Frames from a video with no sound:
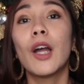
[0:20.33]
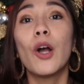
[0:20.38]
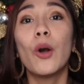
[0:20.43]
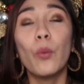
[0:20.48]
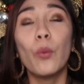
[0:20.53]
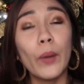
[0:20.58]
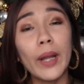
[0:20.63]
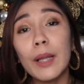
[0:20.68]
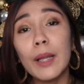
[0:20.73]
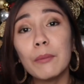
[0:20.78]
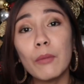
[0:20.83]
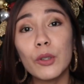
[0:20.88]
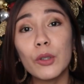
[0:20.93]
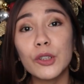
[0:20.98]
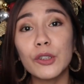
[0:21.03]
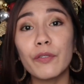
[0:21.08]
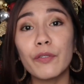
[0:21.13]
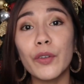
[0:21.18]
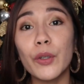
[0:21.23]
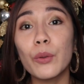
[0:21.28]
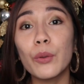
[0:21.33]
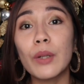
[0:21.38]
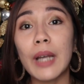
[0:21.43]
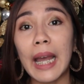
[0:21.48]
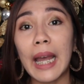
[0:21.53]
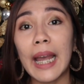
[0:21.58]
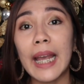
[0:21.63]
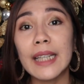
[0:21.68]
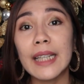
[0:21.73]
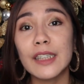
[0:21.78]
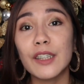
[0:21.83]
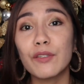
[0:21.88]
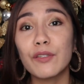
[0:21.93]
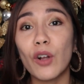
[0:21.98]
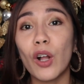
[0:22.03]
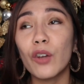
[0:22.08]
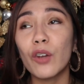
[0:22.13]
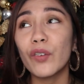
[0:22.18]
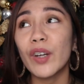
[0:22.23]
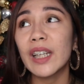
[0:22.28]
Well, most of you guys have
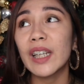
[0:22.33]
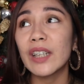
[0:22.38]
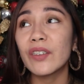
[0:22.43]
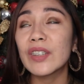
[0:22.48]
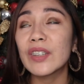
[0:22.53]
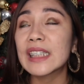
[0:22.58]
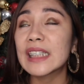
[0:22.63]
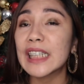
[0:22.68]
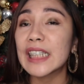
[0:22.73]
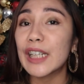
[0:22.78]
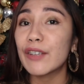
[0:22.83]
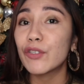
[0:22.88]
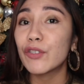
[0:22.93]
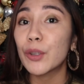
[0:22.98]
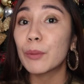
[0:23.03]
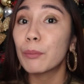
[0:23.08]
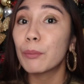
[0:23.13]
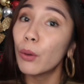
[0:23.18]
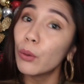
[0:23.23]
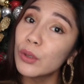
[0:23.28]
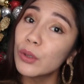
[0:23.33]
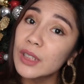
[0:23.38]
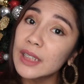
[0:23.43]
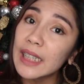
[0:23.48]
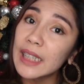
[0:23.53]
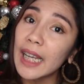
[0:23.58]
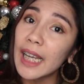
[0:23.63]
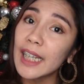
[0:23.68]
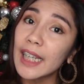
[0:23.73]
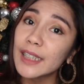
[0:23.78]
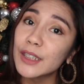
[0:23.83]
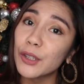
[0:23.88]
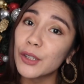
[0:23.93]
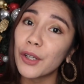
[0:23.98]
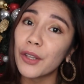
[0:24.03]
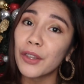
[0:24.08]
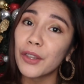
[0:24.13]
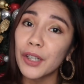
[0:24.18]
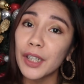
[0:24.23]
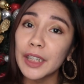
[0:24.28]
already received your bonuses
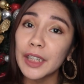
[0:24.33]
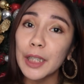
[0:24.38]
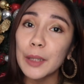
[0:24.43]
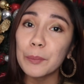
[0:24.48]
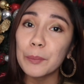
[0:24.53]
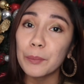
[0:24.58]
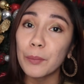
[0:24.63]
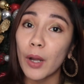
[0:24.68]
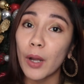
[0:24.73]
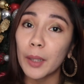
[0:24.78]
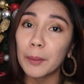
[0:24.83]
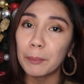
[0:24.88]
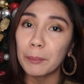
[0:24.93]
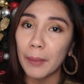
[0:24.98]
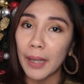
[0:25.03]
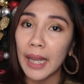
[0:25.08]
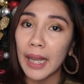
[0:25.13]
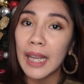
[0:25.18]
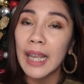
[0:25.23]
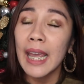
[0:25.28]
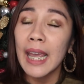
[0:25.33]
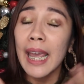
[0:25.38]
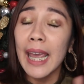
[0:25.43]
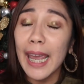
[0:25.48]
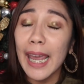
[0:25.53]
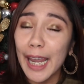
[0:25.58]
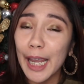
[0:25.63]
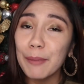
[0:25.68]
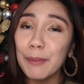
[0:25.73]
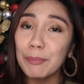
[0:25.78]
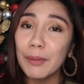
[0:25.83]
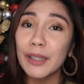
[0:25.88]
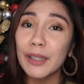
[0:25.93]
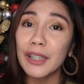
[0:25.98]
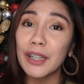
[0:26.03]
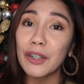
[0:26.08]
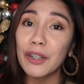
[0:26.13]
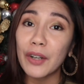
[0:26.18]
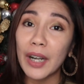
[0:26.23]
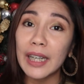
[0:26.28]
or 13th month pay and
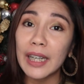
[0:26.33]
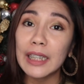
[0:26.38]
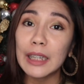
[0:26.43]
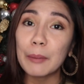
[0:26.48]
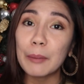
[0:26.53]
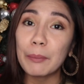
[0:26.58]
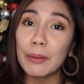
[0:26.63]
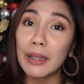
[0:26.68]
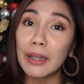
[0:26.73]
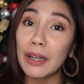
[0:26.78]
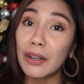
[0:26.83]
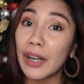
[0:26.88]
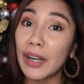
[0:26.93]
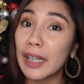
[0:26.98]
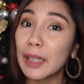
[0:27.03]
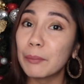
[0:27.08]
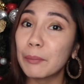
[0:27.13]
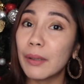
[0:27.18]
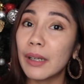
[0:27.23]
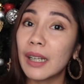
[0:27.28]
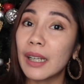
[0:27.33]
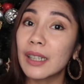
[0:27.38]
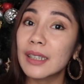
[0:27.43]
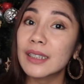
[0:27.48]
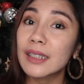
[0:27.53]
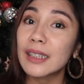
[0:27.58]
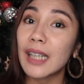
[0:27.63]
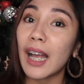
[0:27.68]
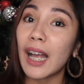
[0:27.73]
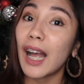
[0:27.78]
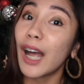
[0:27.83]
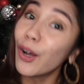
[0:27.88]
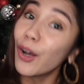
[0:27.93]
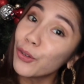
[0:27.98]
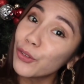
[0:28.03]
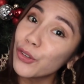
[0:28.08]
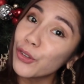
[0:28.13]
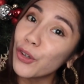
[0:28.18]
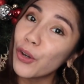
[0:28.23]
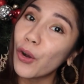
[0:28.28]
pagka-credit na pagka-credit pa lang sa
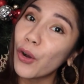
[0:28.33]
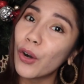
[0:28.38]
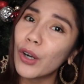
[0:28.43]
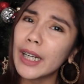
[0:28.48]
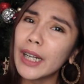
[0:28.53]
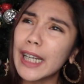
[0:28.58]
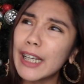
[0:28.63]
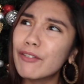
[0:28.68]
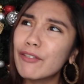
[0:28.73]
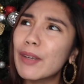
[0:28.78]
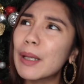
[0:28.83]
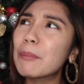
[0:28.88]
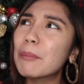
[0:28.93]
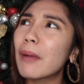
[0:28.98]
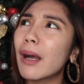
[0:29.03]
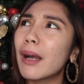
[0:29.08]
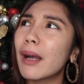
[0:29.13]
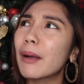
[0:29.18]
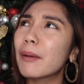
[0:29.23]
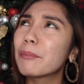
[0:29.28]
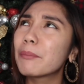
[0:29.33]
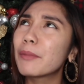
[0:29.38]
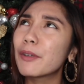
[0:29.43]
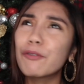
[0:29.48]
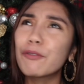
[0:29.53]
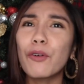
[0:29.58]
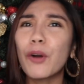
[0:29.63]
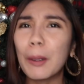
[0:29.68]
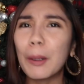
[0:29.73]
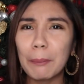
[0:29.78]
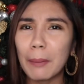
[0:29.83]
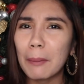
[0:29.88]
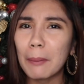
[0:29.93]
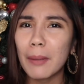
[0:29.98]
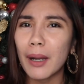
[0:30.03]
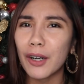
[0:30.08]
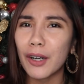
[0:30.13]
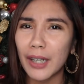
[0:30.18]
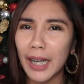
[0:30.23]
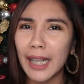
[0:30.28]
account nyo or even ma before pa
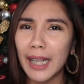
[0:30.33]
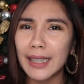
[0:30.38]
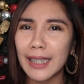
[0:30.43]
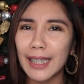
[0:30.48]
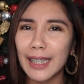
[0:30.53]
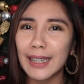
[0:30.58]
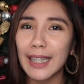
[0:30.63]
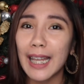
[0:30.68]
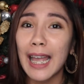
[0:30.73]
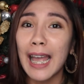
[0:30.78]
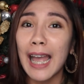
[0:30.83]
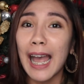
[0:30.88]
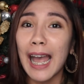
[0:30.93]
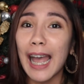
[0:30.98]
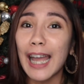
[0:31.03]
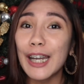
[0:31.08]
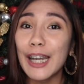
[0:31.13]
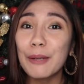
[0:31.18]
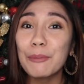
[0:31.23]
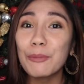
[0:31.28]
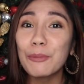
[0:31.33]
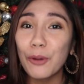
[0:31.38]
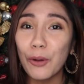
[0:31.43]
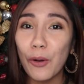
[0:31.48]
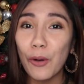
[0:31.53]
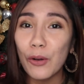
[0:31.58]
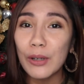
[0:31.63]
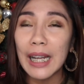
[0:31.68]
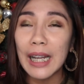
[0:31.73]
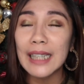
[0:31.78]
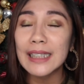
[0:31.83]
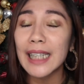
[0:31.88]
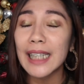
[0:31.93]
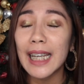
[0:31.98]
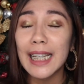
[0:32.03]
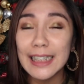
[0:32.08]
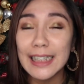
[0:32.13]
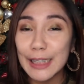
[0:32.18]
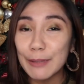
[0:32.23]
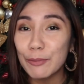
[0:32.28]
ma-credit, alam ko, nasa
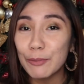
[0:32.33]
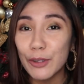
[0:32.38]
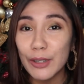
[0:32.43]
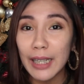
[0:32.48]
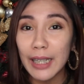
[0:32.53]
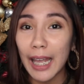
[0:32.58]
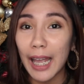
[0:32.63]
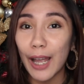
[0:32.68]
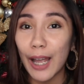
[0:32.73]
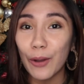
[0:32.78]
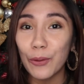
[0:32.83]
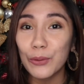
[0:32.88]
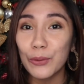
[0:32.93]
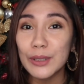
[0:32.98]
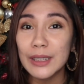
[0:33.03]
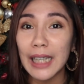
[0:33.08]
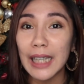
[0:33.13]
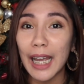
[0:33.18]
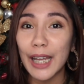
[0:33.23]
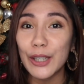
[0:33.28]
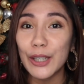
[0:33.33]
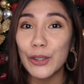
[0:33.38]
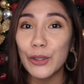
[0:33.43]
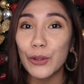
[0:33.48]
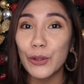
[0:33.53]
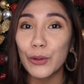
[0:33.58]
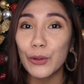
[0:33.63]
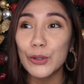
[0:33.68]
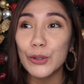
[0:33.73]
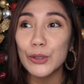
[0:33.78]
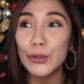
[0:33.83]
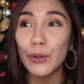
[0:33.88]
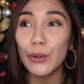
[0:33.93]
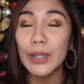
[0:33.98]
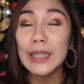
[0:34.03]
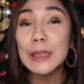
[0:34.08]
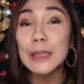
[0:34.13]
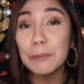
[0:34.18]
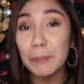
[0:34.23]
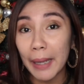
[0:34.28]
isip nyo na kung saan nyo
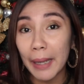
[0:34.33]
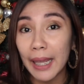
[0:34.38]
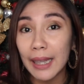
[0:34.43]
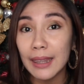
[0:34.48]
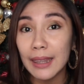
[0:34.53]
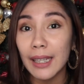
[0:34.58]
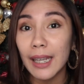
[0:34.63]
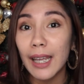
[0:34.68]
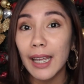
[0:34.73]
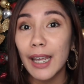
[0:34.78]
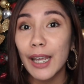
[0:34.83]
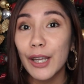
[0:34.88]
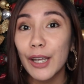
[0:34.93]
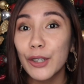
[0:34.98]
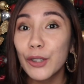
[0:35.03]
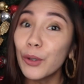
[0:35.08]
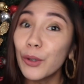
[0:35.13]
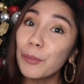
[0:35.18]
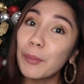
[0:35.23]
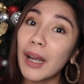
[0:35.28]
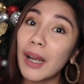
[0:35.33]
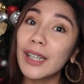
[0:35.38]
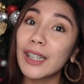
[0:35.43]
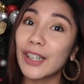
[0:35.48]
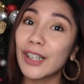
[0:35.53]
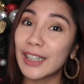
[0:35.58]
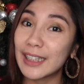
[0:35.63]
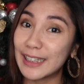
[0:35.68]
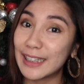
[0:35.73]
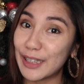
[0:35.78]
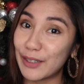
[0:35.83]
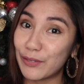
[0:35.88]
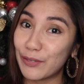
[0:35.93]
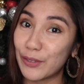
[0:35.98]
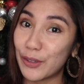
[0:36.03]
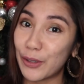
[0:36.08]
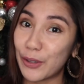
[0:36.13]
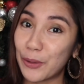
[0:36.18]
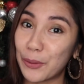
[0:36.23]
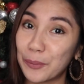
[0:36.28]
gustong spend yung money receive
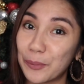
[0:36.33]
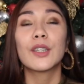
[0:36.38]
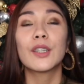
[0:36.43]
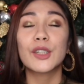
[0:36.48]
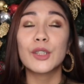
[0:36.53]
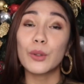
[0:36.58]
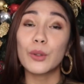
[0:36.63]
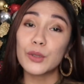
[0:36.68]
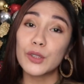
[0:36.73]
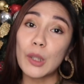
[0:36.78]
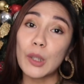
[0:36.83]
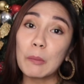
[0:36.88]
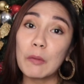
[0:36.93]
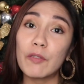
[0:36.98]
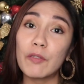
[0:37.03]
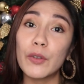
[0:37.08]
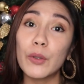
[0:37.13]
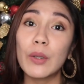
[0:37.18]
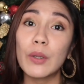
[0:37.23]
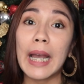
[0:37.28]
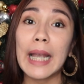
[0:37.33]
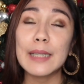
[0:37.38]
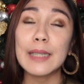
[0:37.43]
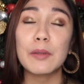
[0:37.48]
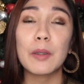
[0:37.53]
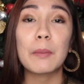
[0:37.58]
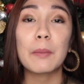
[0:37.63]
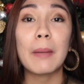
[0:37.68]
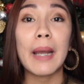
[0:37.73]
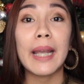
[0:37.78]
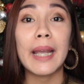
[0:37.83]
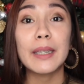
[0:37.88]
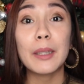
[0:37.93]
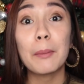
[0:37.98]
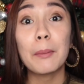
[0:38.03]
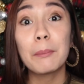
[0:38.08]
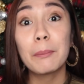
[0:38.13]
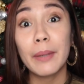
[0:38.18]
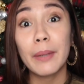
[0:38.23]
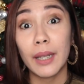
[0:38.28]
nyo. So, some of you guys magbabayad
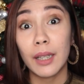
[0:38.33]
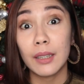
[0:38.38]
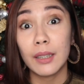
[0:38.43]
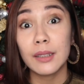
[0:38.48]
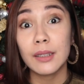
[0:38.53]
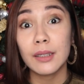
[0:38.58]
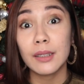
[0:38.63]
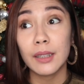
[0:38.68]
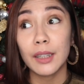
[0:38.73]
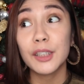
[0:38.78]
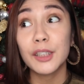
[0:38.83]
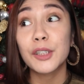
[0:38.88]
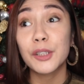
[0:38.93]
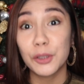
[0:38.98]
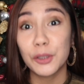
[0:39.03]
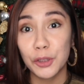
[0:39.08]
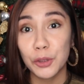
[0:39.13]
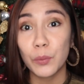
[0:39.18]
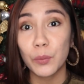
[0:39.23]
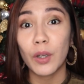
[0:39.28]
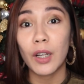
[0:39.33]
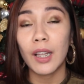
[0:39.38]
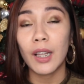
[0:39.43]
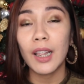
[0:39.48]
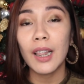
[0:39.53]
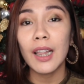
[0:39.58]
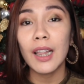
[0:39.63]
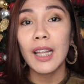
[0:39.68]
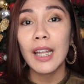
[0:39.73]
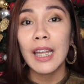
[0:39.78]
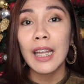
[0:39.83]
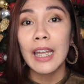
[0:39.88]
ng bills as usual.